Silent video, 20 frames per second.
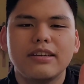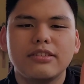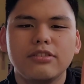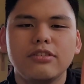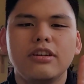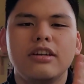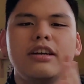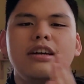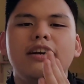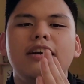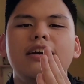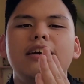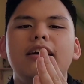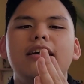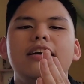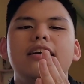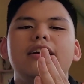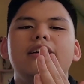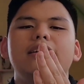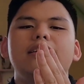Also,
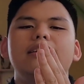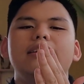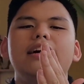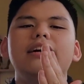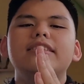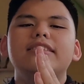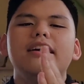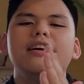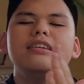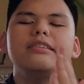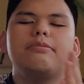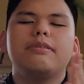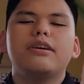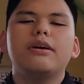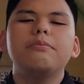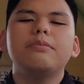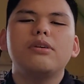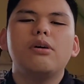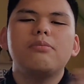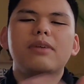ganz ehrlich, wir
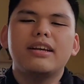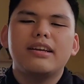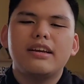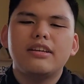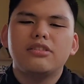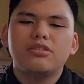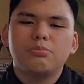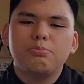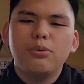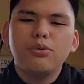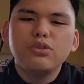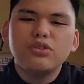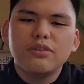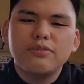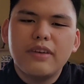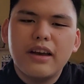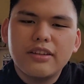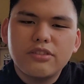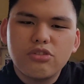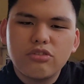kommen nochmal gleich zur
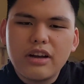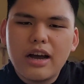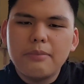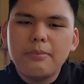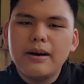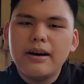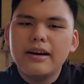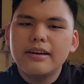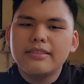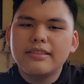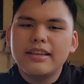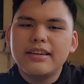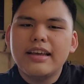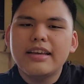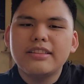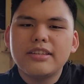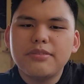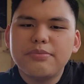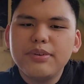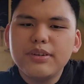Punktewertung, aber den
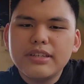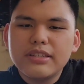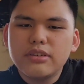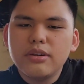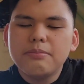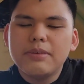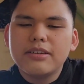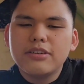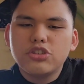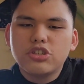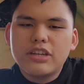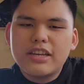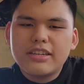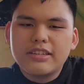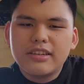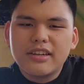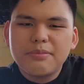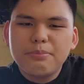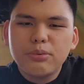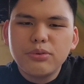hätte ich wirklich nochmal eine
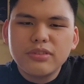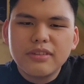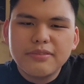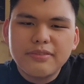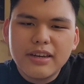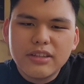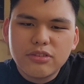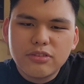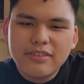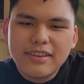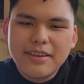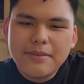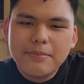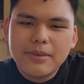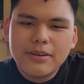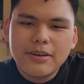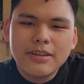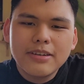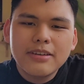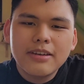schlechtere Punktewertung
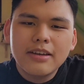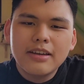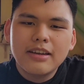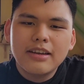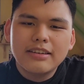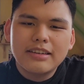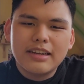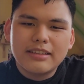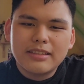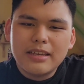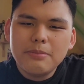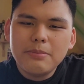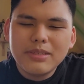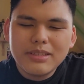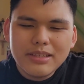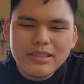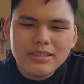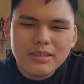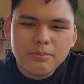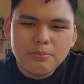geben können, nachdem
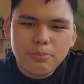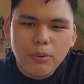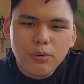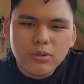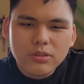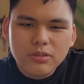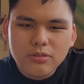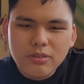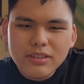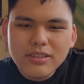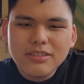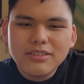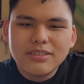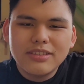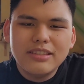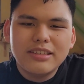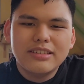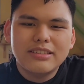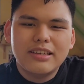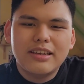ich diese
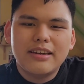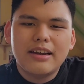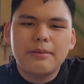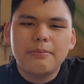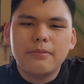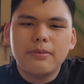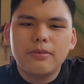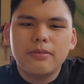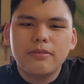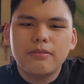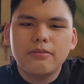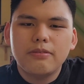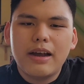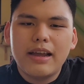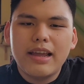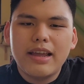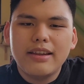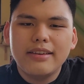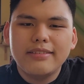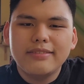Post-Credit-Scene gesehen habe.
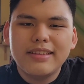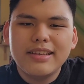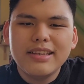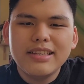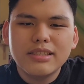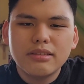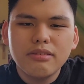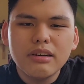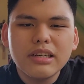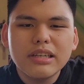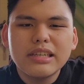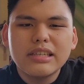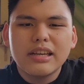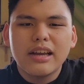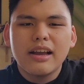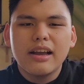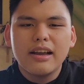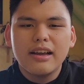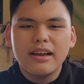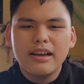Weil, die ist
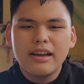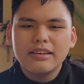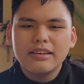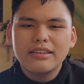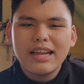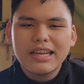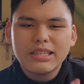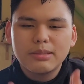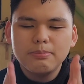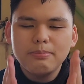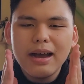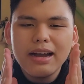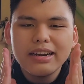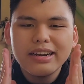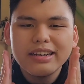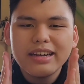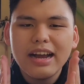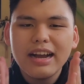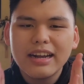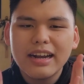wirklich, das
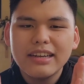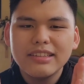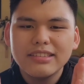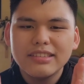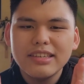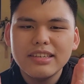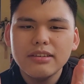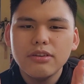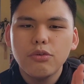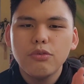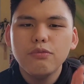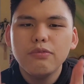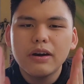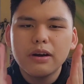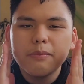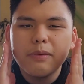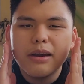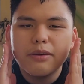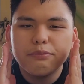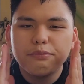macht gar keinen Sinn. Und
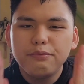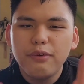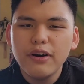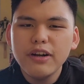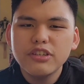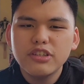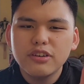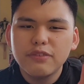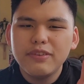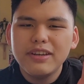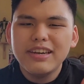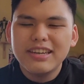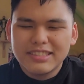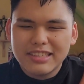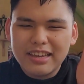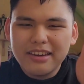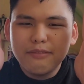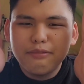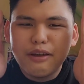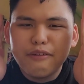warum hat Vulture wieder
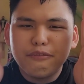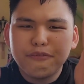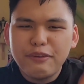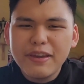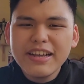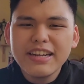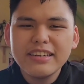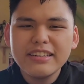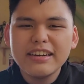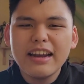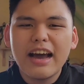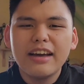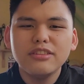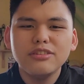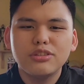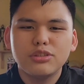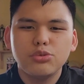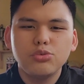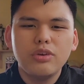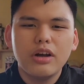seinen verfickten
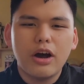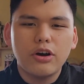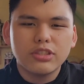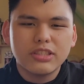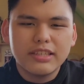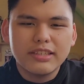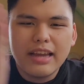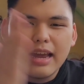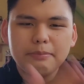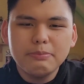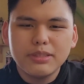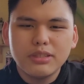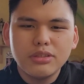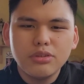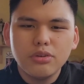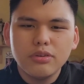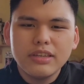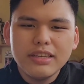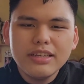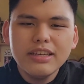Anzug aus dem
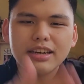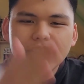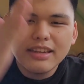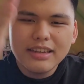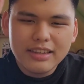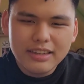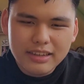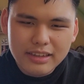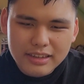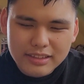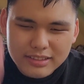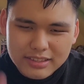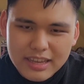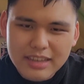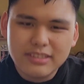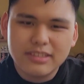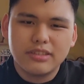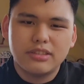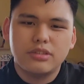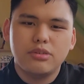MCU hier ins
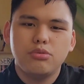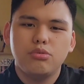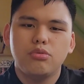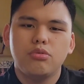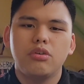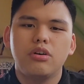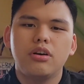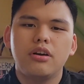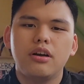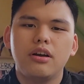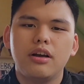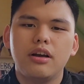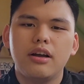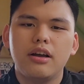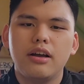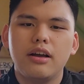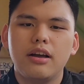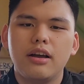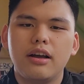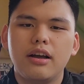SSU?
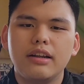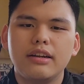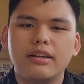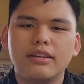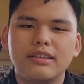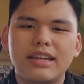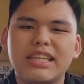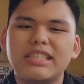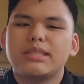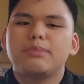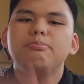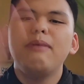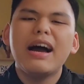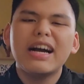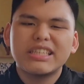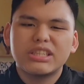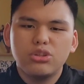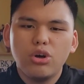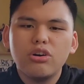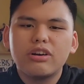Das
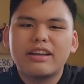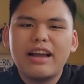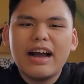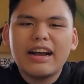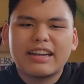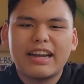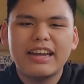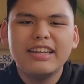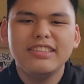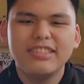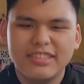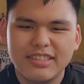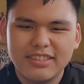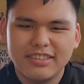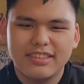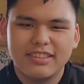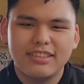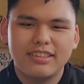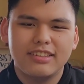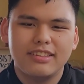macht doch gar keinen
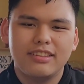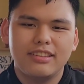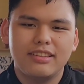Sinn.